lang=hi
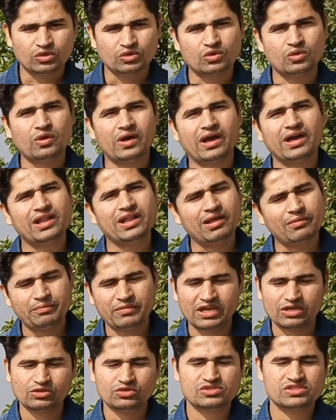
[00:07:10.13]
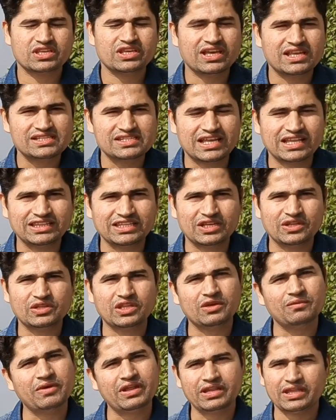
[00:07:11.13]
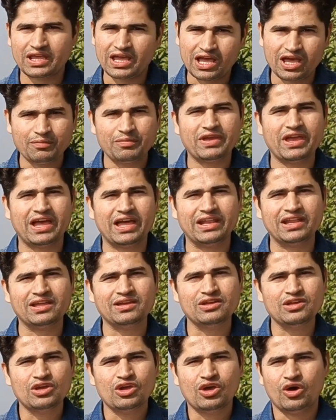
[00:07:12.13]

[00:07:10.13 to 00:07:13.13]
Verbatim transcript: तो अगर आप मैकलुस्की गंज आते हैं तो एक बार यहाँ पे आना